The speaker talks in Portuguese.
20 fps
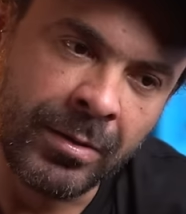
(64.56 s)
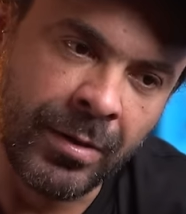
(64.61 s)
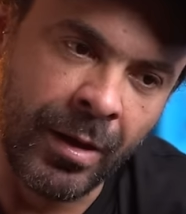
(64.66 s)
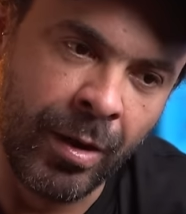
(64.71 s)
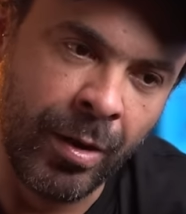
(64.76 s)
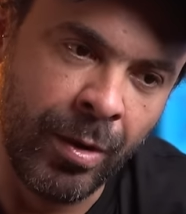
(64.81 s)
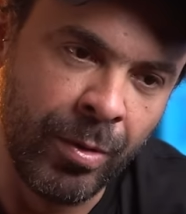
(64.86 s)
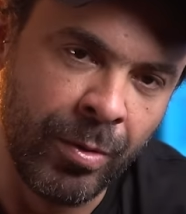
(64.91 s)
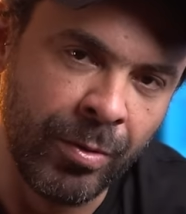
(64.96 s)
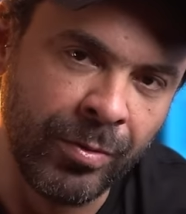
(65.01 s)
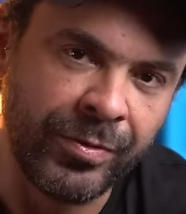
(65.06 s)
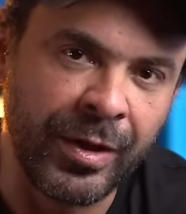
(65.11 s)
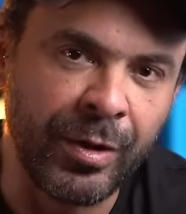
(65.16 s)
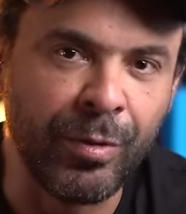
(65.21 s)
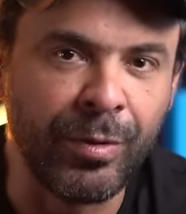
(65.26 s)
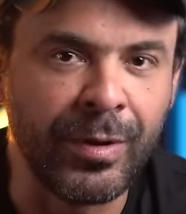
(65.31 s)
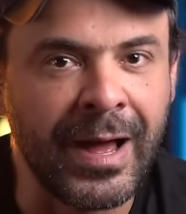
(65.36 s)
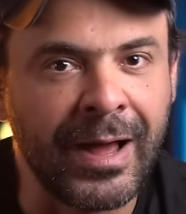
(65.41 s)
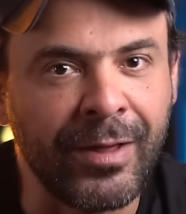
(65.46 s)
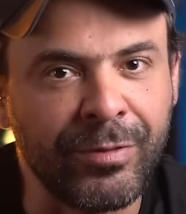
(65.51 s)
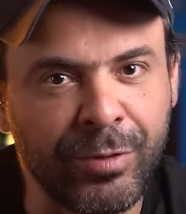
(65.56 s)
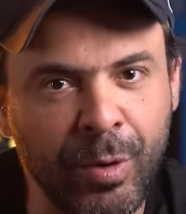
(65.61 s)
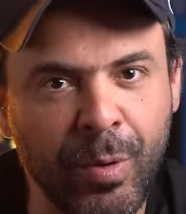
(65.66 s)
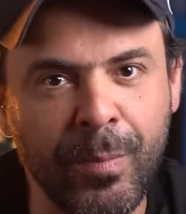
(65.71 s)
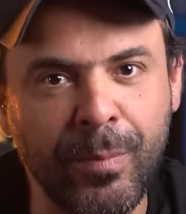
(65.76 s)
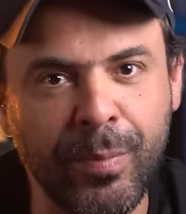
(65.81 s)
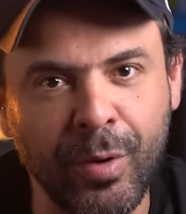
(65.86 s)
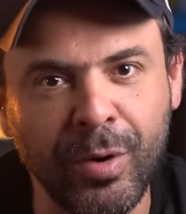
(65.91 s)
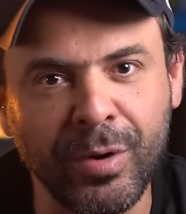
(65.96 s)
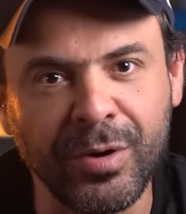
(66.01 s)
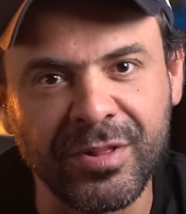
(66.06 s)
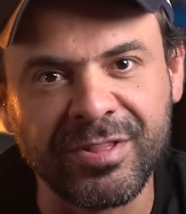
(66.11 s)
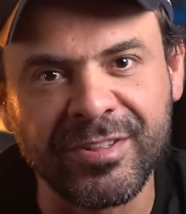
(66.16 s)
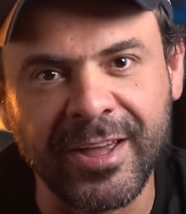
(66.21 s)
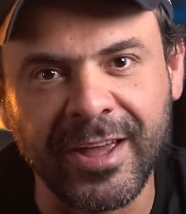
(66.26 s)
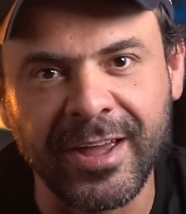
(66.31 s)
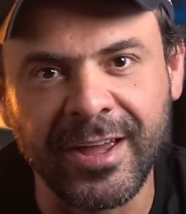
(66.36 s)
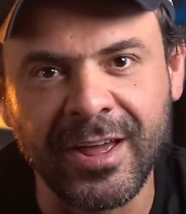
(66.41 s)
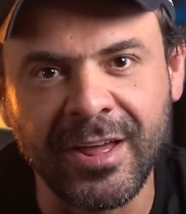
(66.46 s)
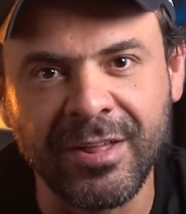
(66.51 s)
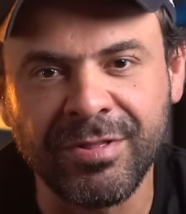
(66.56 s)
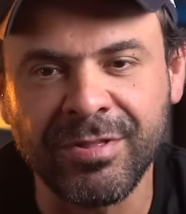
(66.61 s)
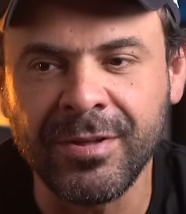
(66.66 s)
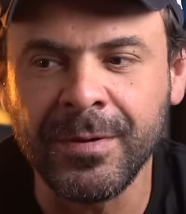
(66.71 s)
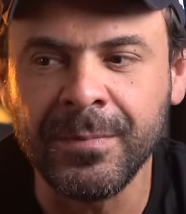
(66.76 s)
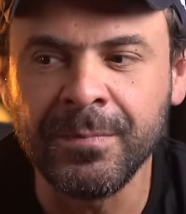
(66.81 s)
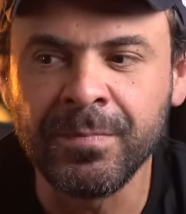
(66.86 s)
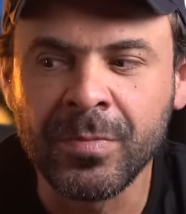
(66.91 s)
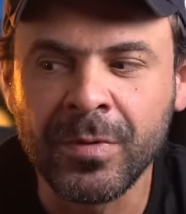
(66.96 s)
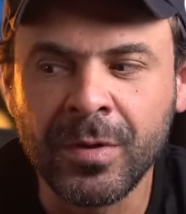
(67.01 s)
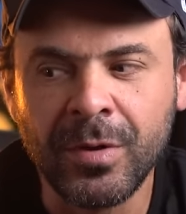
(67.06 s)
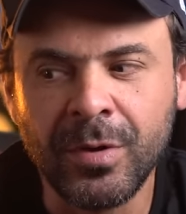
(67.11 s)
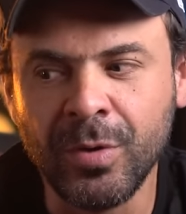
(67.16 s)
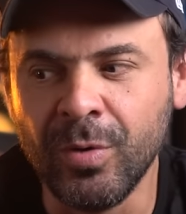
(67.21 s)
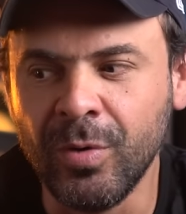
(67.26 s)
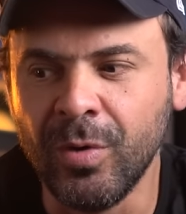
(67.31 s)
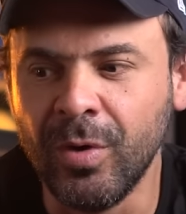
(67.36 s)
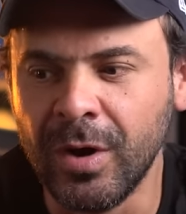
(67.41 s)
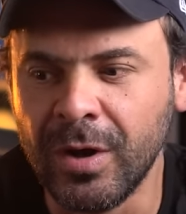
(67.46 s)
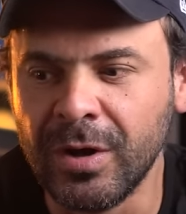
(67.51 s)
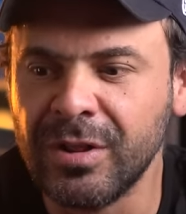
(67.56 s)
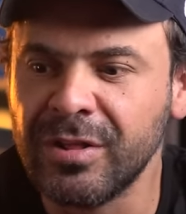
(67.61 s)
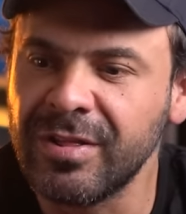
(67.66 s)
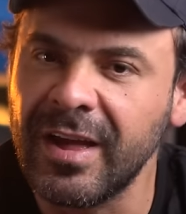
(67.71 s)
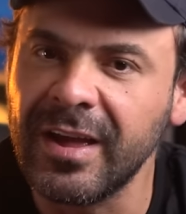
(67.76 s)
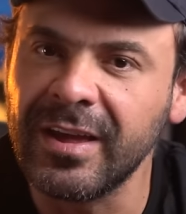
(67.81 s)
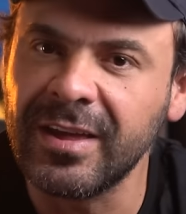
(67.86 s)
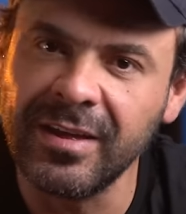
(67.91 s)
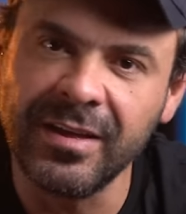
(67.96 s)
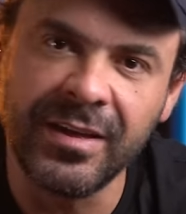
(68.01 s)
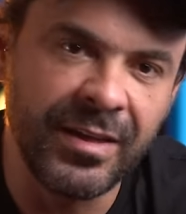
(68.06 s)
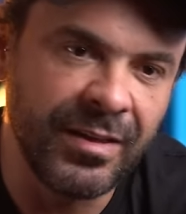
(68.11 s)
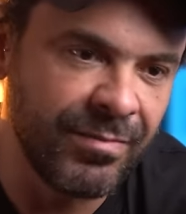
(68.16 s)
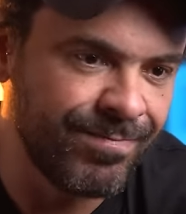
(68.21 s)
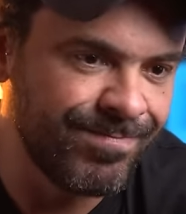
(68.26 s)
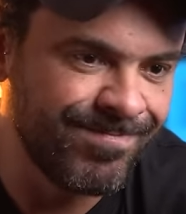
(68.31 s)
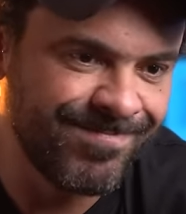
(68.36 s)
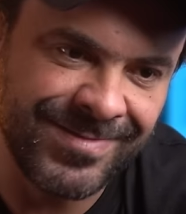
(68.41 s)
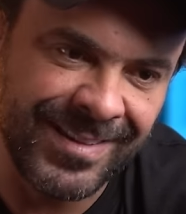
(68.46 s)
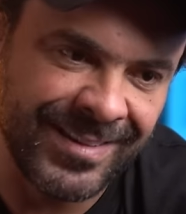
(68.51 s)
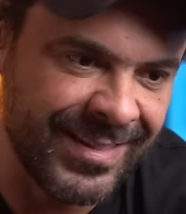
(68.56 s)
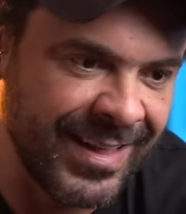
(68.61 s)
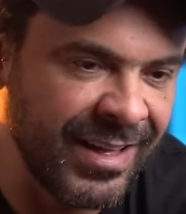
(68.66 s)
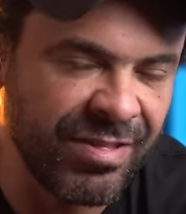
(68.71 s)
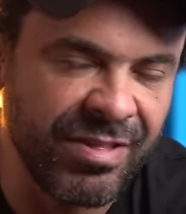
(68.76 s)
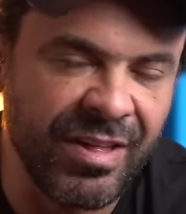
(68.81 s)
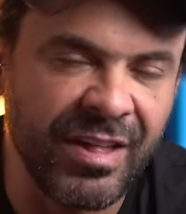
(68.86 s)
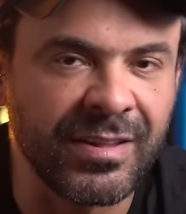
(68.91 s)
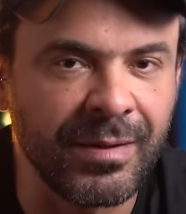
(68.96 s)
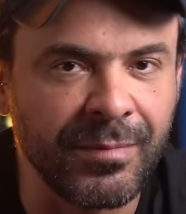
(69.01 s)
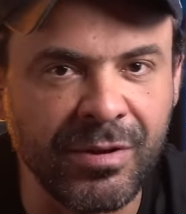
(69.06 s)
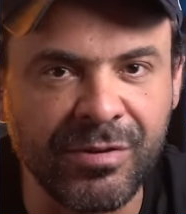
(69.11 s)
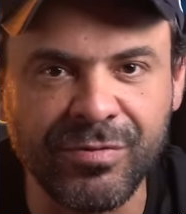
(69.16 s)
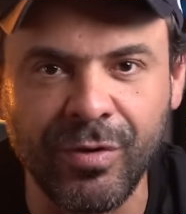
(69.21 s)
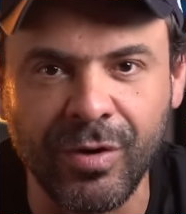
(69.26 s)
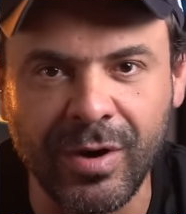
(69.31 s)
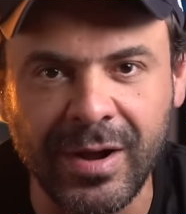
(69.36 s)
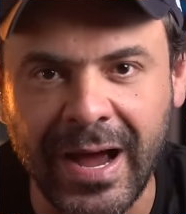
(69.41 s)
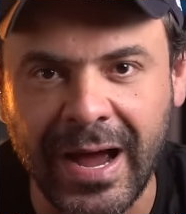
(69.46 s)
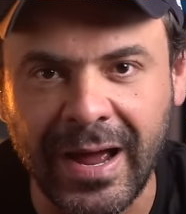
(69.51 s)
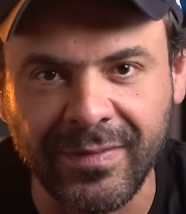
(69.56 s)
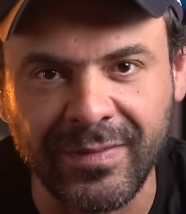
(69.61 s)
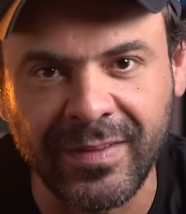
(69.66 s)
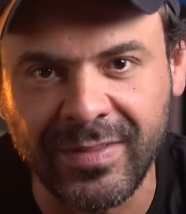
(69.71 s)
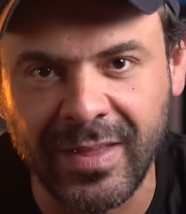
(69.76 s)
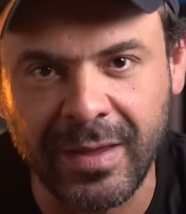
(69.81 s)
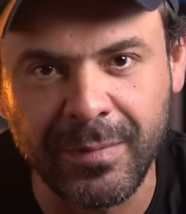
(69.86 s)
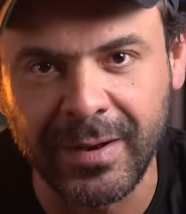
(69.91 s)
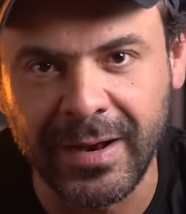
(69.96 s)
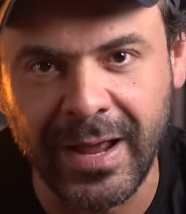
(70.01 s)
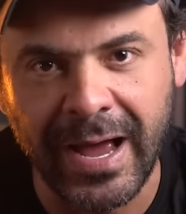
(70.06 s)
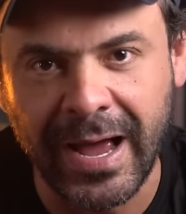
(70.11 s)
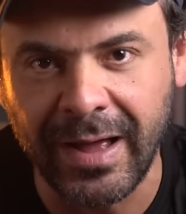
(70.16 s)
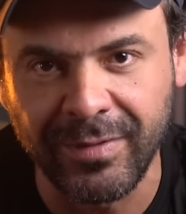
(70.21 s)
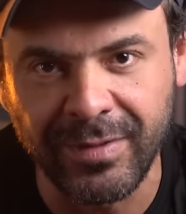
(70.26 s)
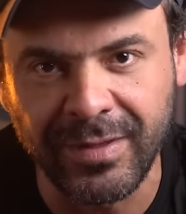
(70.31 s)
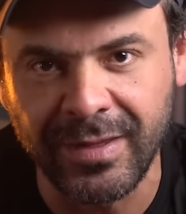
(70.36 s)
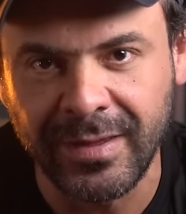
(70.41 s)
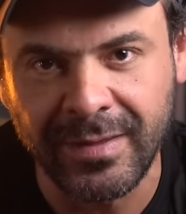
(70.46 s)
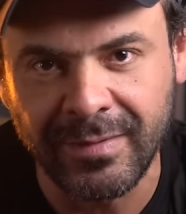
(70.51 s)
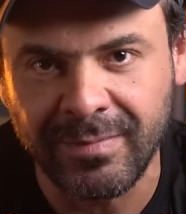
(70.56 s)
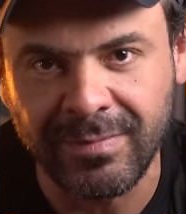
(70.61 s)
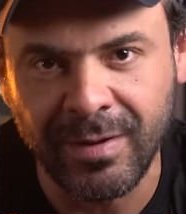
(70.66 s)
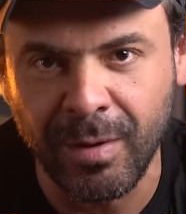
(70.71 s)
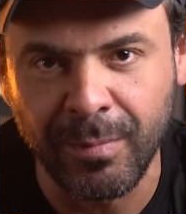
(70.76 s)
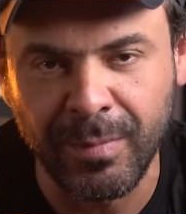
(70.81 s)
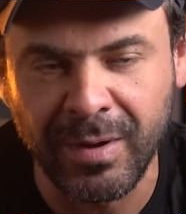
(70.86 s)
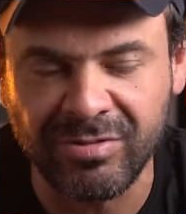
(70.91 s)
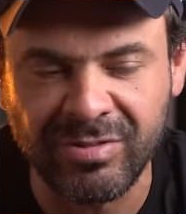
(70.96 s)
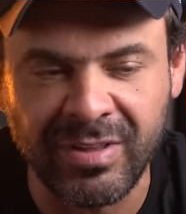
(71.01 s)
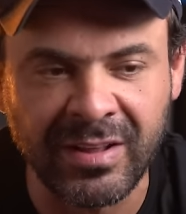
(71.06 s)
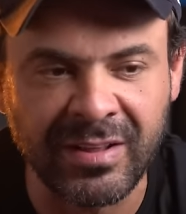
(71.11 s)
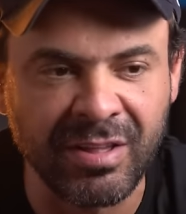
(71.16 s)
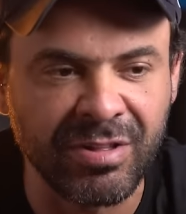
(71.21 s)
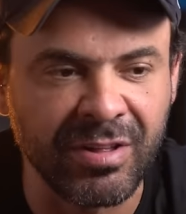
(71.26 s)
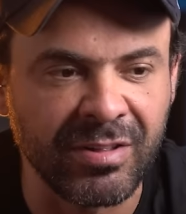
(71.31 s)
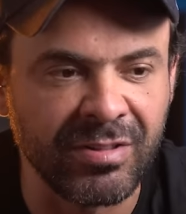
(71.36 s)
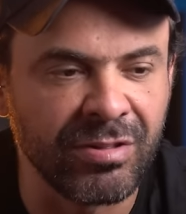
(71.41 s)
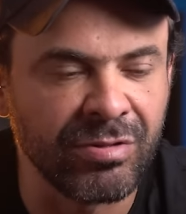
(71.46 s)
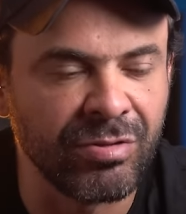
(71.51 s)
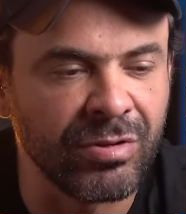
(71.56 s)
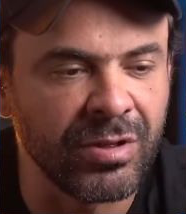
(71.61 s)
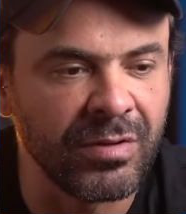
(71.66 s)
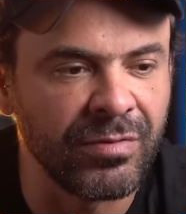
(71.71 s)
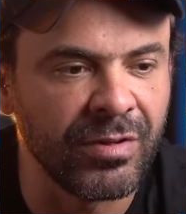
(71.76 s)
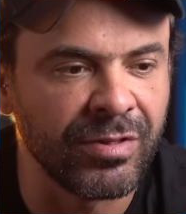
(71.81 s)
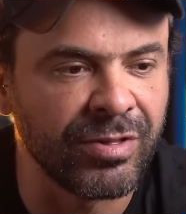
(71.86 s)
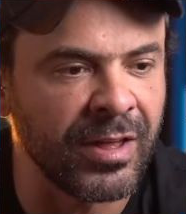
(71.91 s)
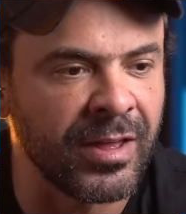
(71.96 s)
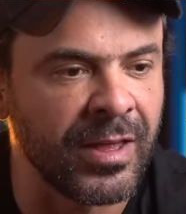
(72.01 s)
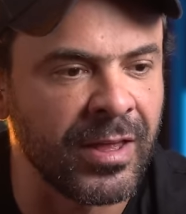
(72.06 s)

Então tem um lado, tem um bônus que é esse, e o ônus é que você tem que ser extremamente focado, determinado e realmente tem que ter certeza do que você